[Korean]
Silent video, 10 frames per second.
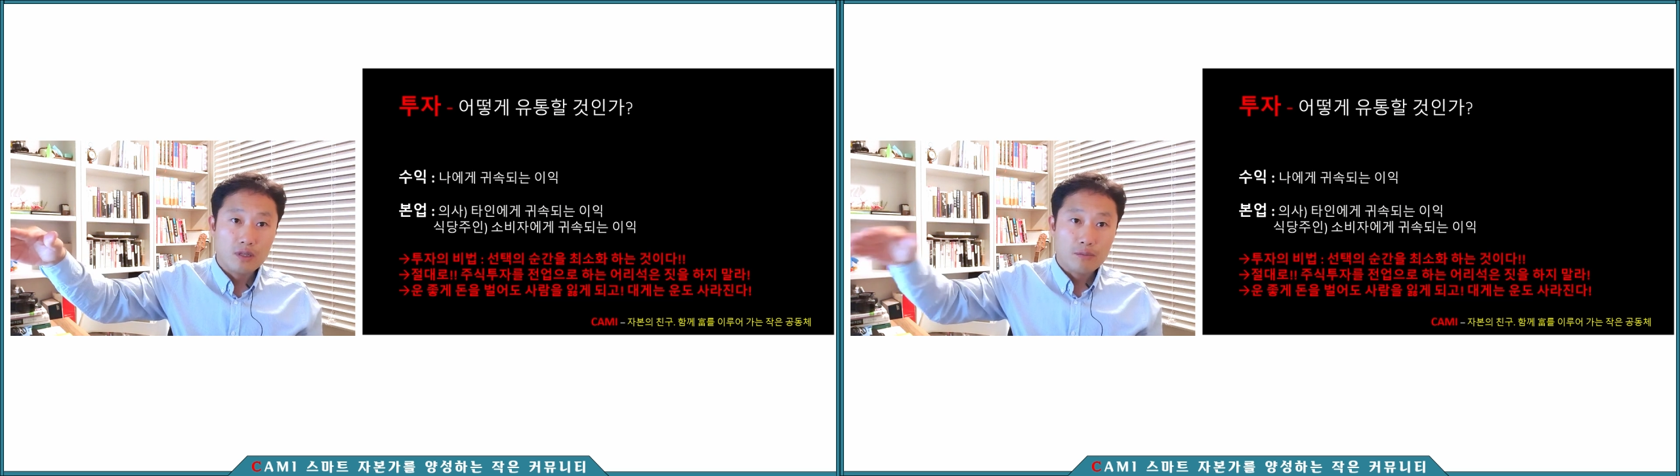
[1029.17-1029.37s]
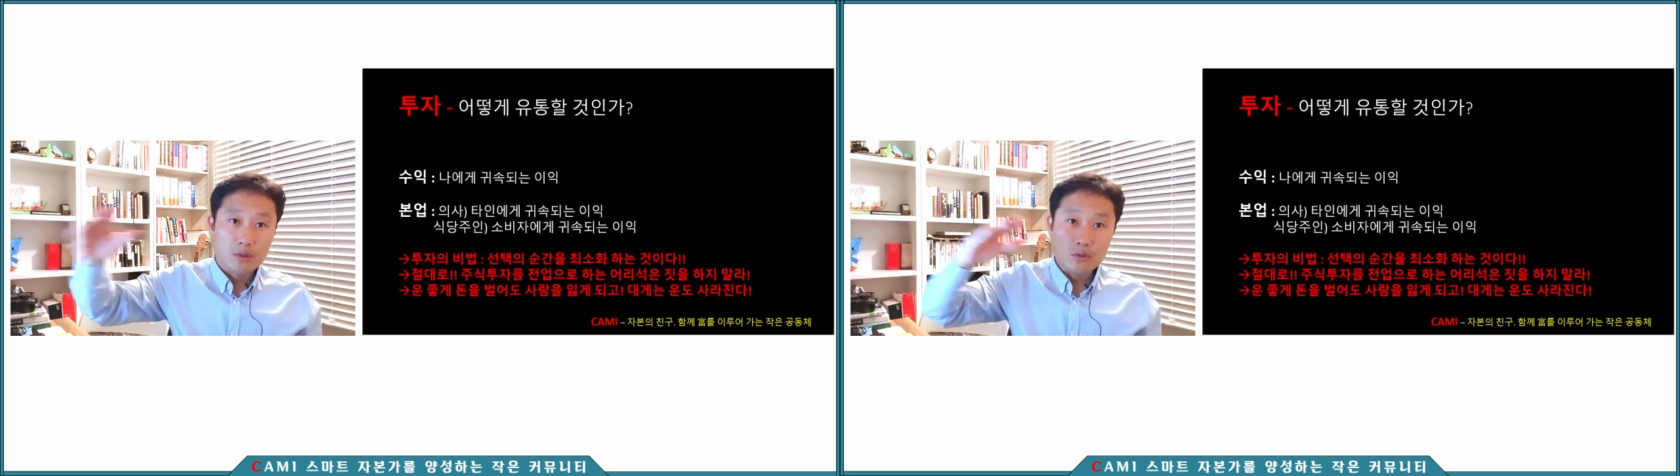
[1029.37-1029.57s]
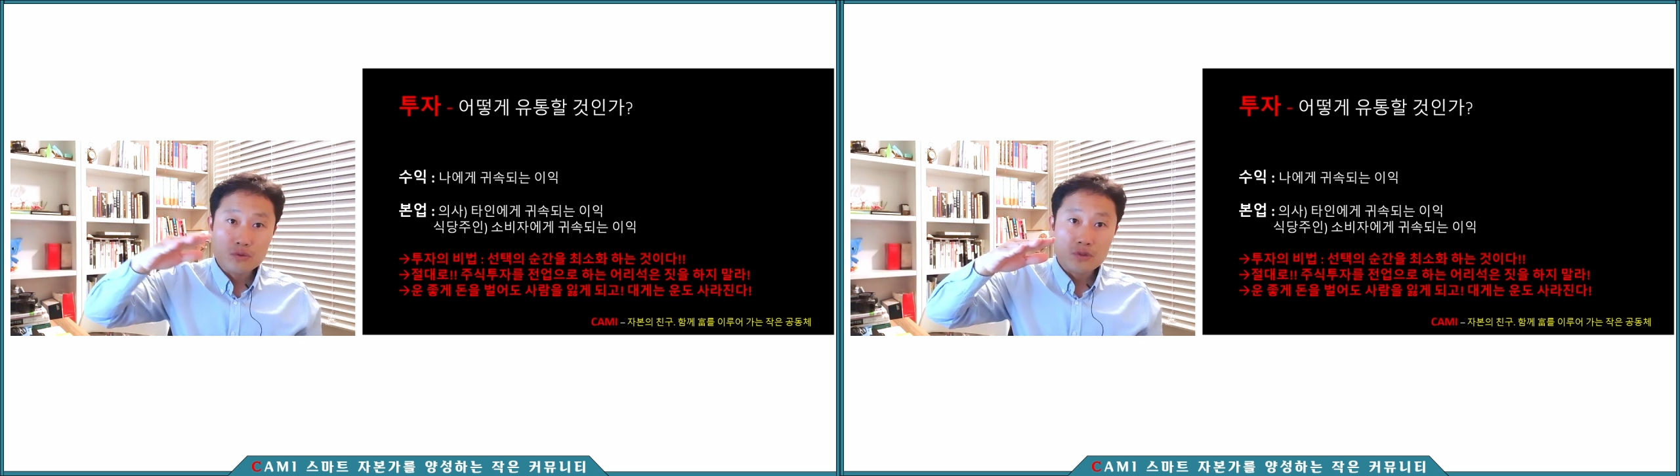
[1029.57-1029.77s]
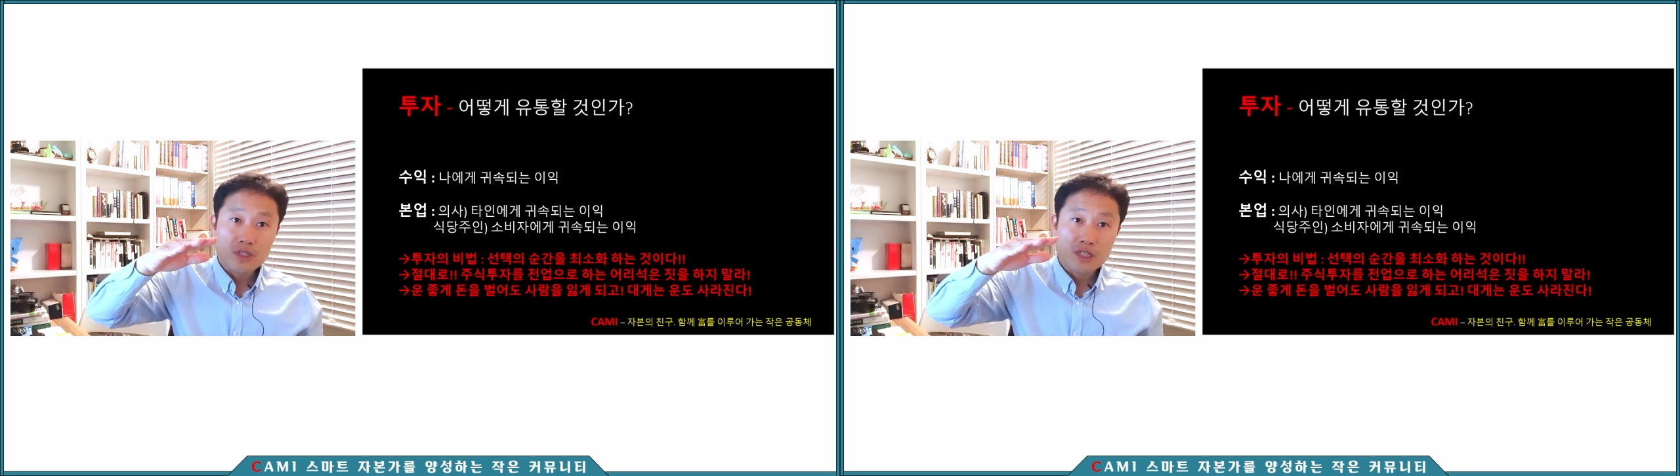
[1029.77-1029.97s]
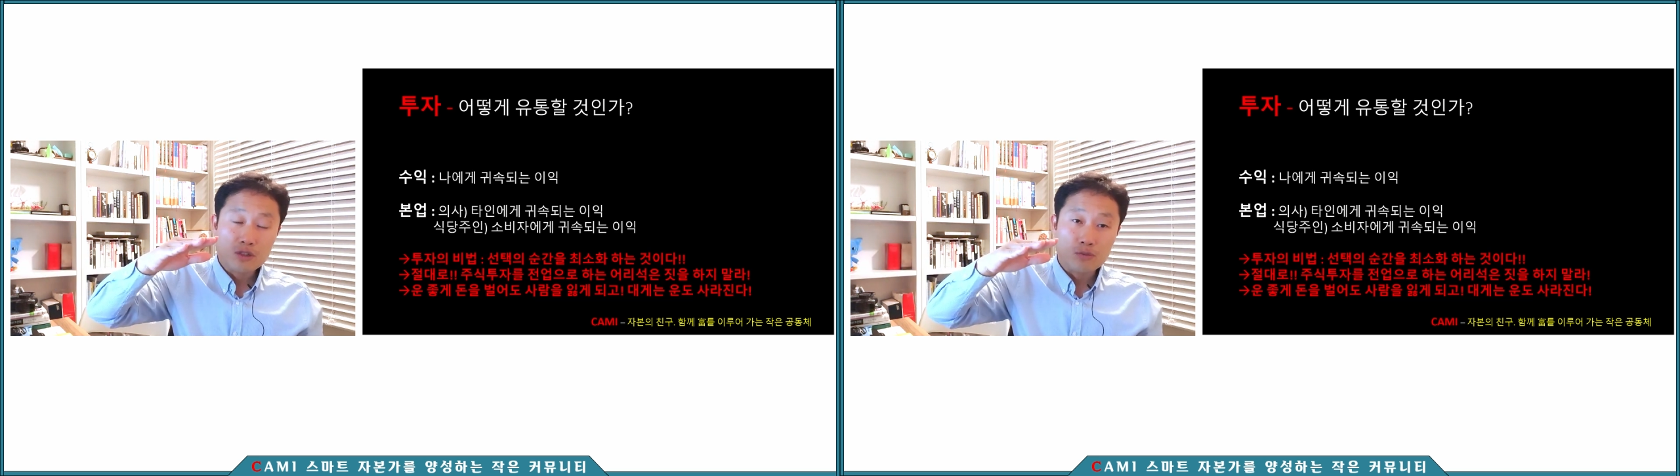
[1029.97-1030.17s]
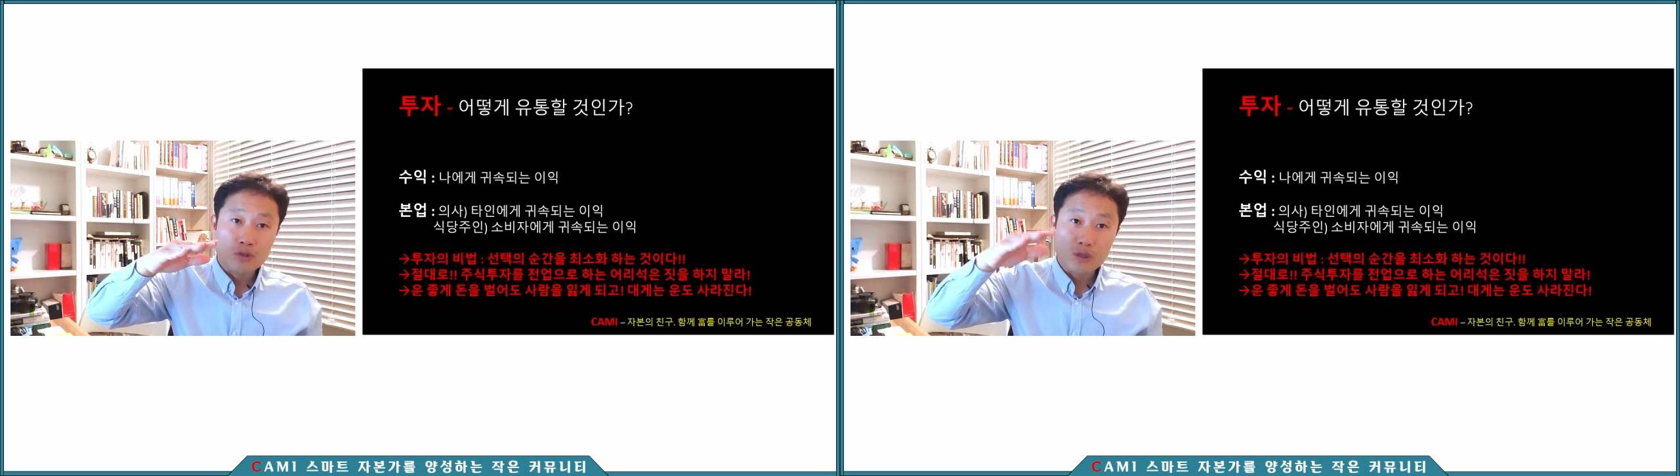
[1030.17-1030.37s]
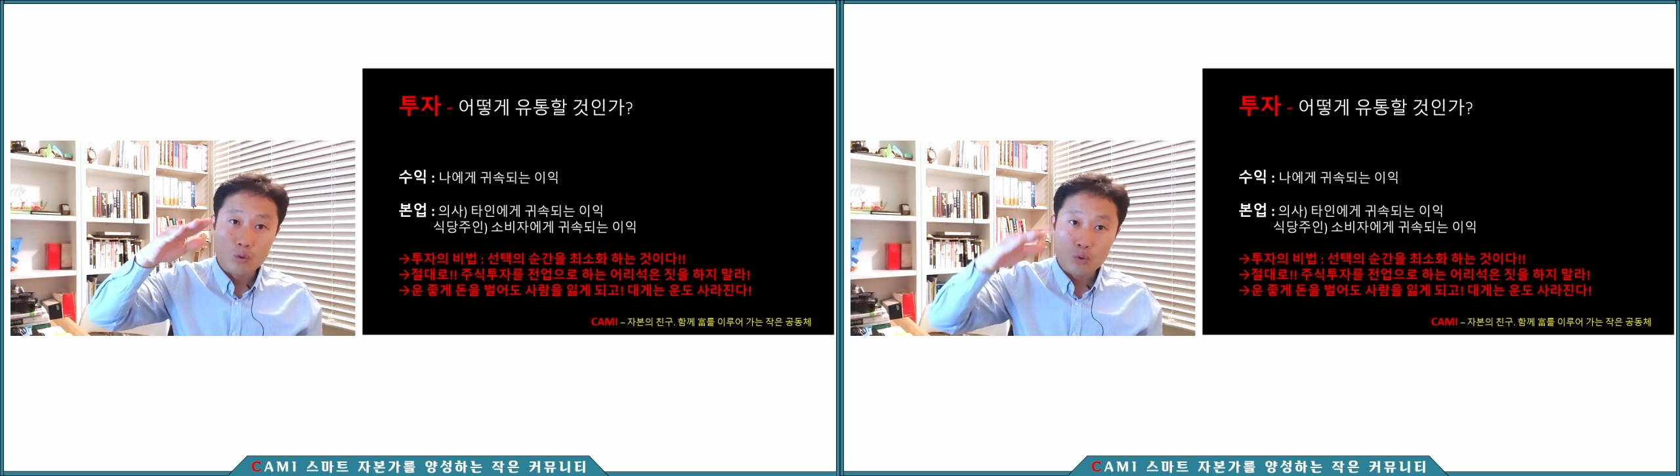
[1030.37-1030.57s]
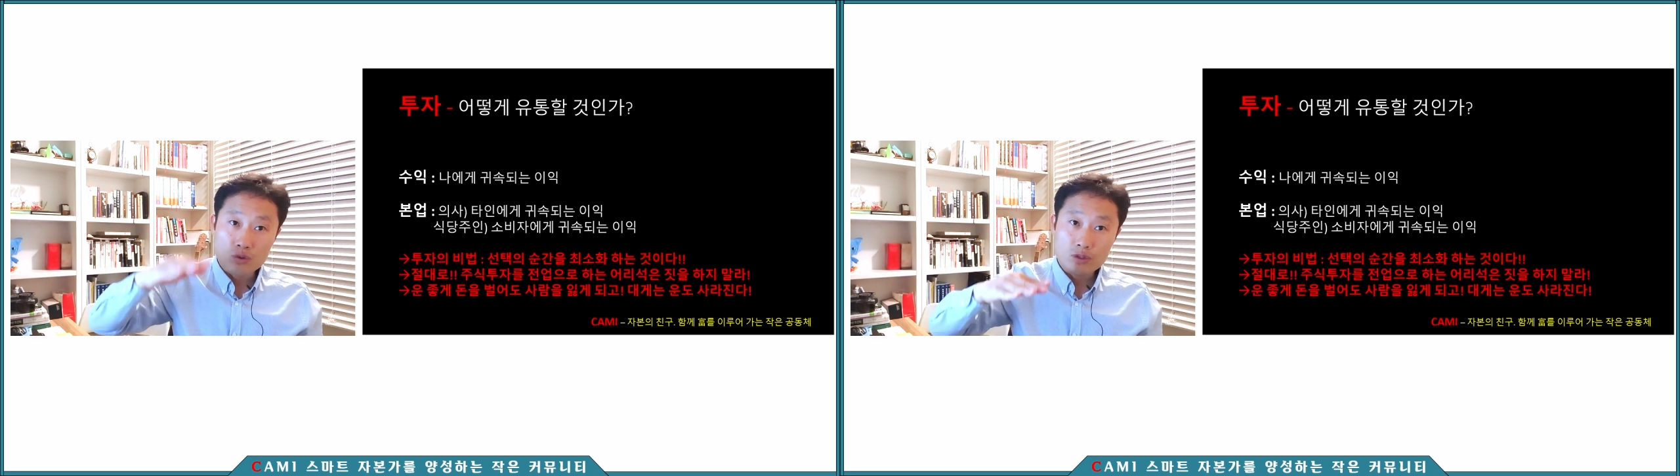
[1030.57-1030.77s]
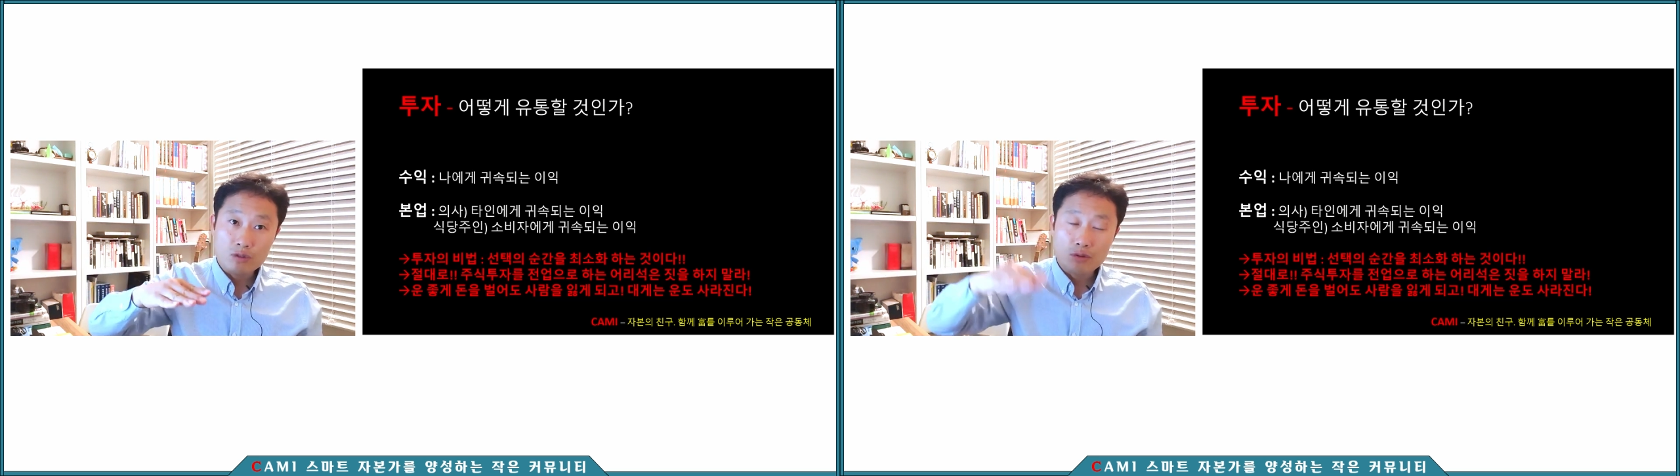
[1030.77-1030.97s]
변동성이라는 건 뭐예요? 오르기도